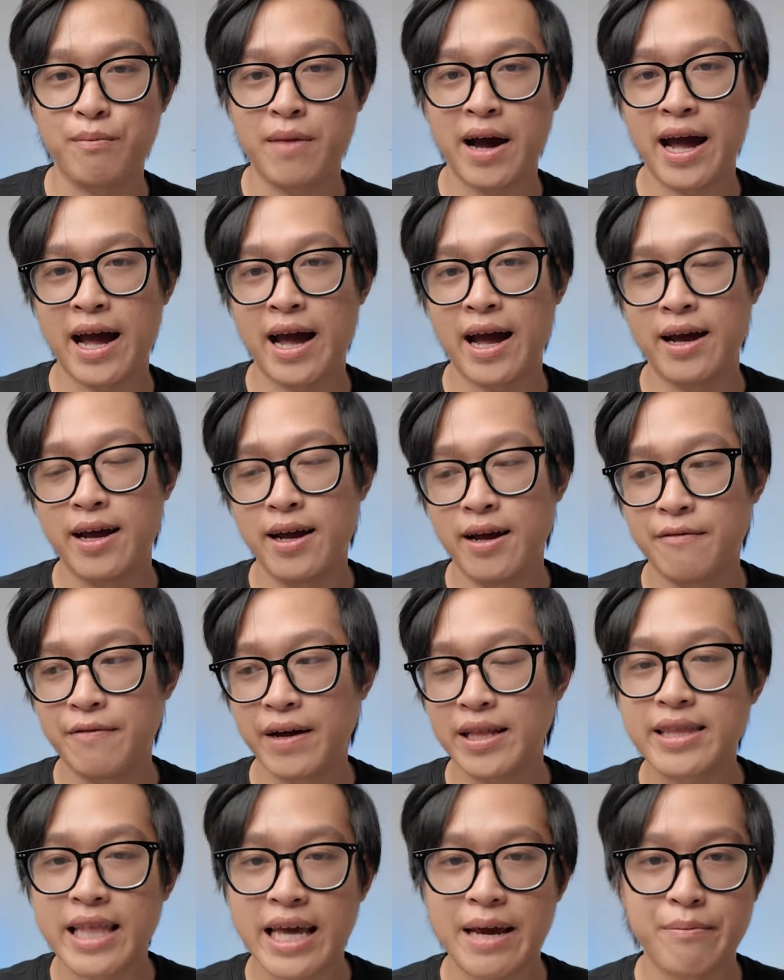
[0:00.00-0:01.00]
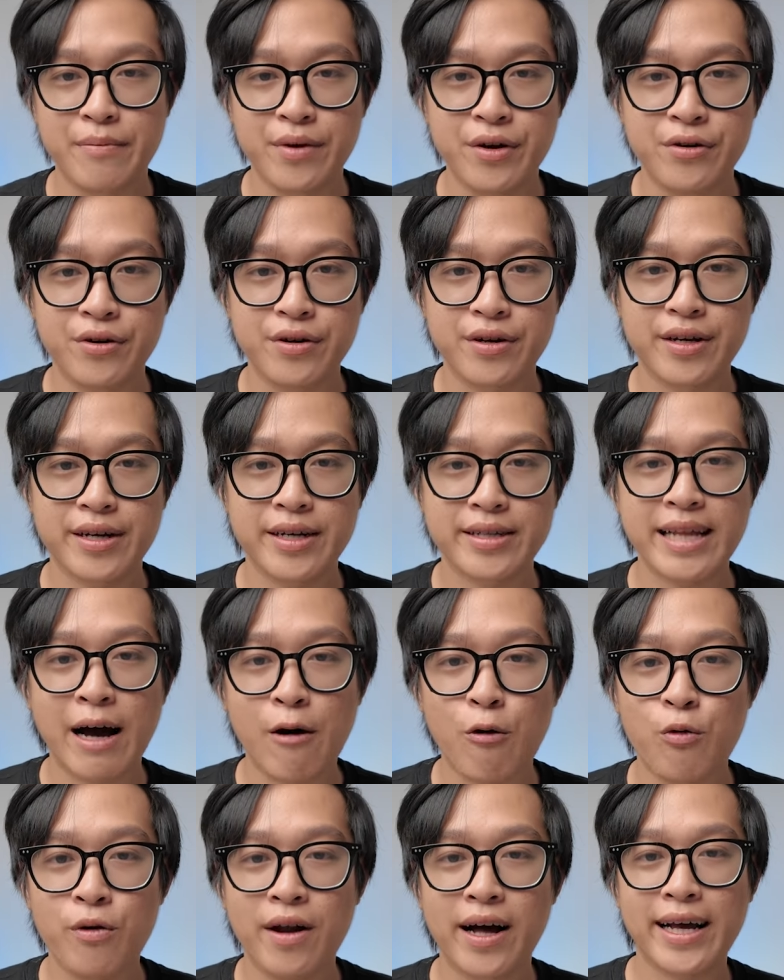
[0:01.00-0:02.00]
mà phải tìm được
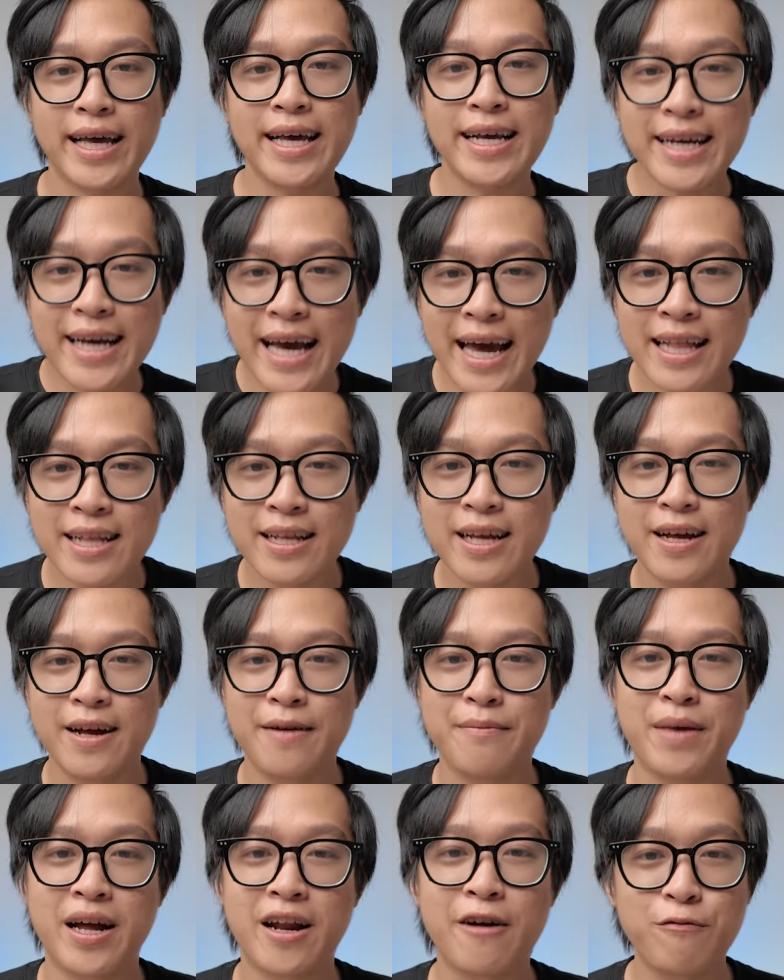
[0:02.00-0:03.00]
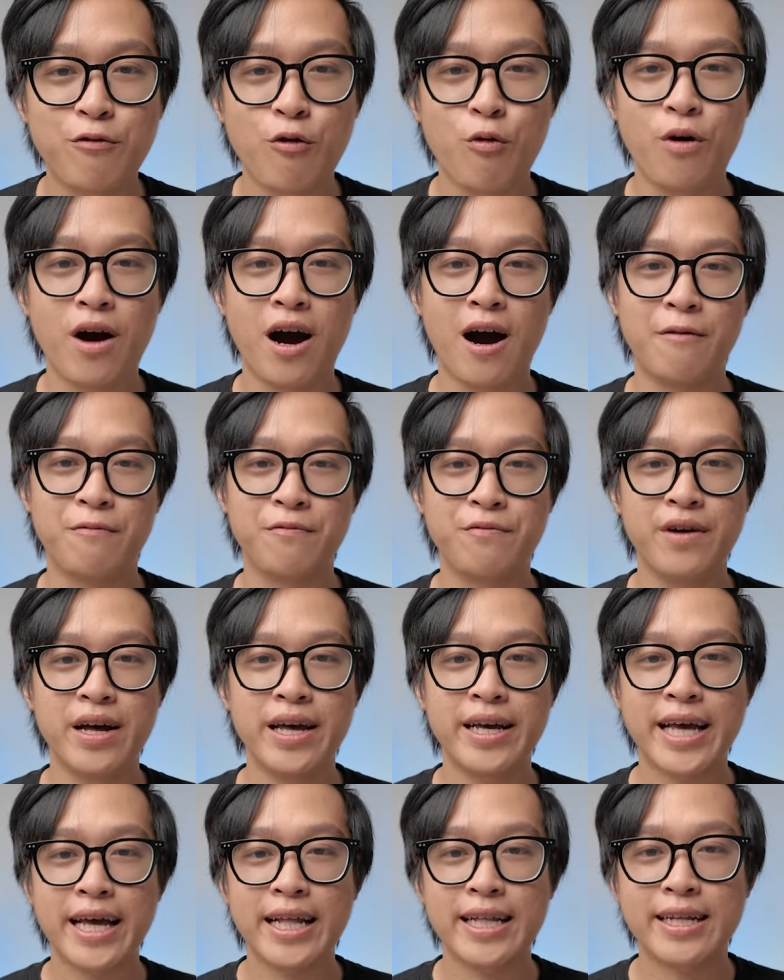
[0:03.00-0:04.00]
đâu là cái kênh mà nó phù hợp
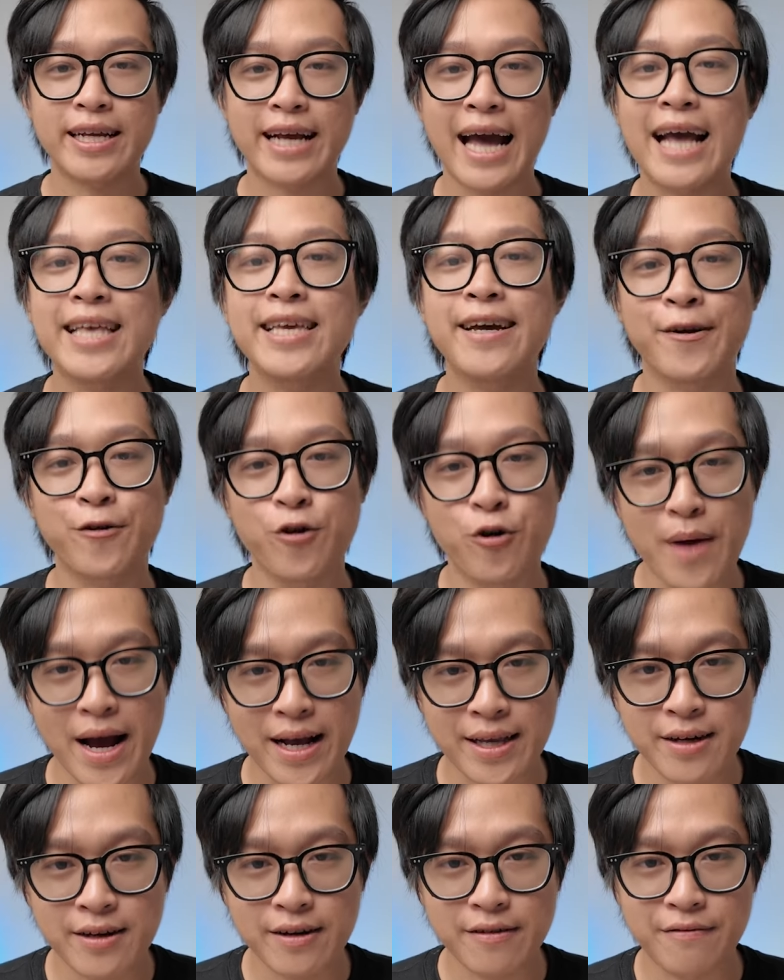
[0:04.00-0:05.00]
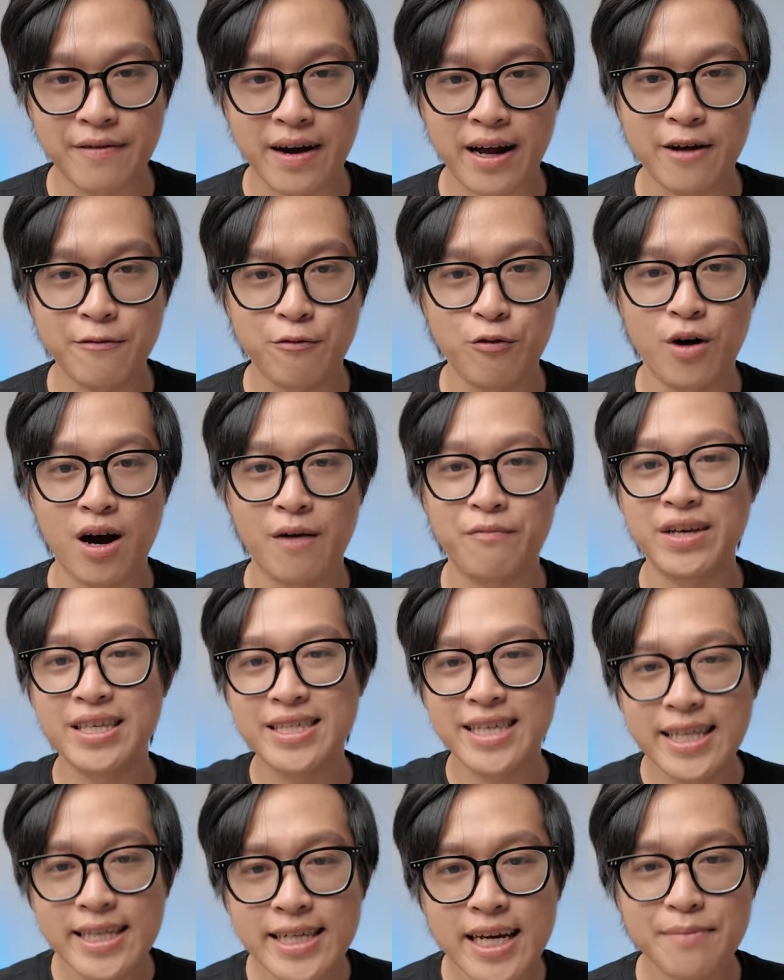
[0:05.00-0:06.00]
với cái cá nhân của bạn nhất và nó phù hợp với
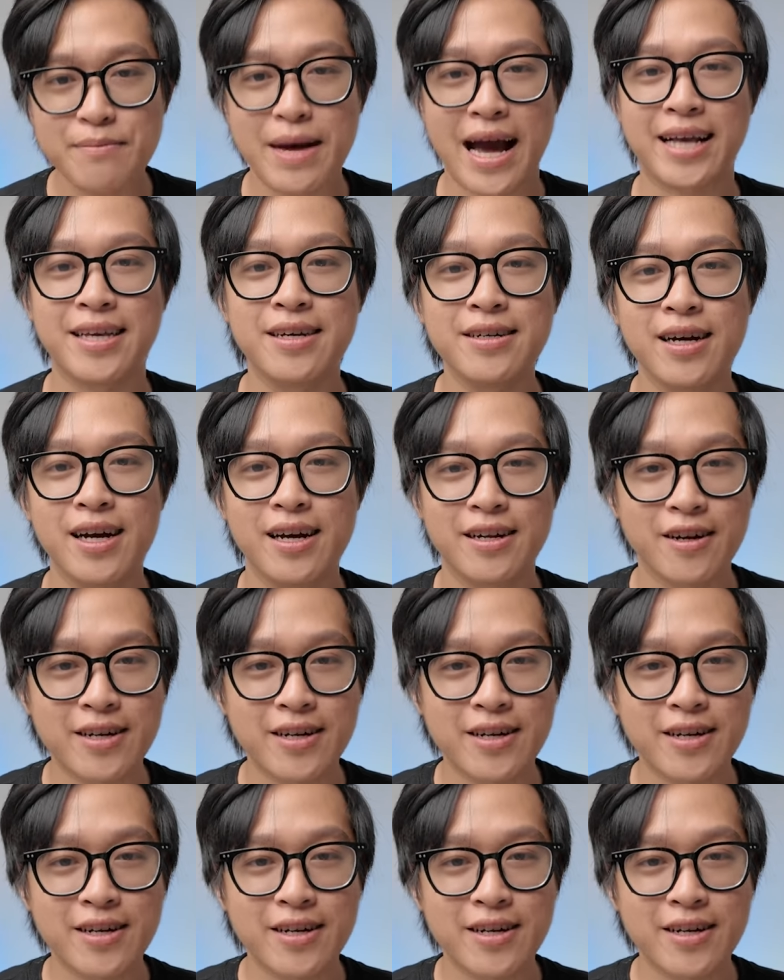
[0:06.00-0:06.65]
chính các bạn nhất,